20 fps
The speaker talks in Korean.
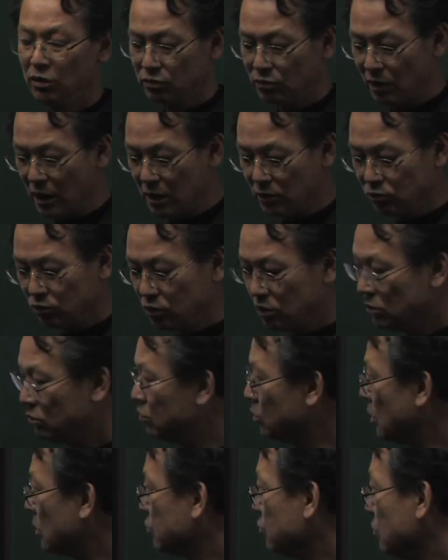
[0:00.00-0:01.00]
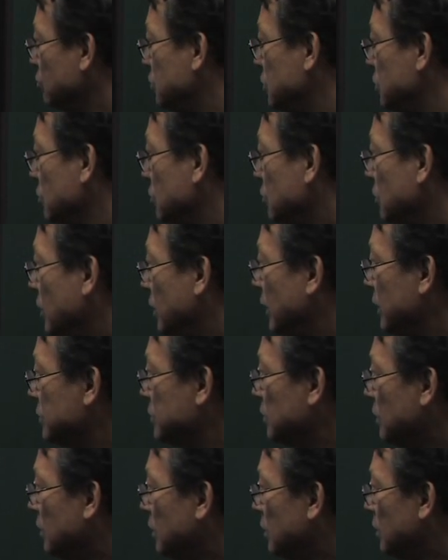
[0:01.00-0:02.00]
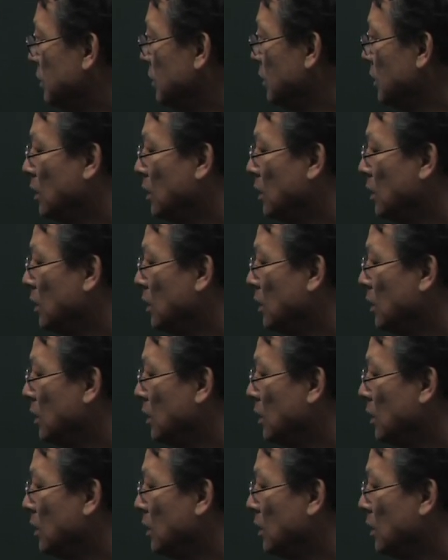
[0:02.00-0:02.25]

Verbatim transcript: 또 한국 정부도 좀 지원을 해서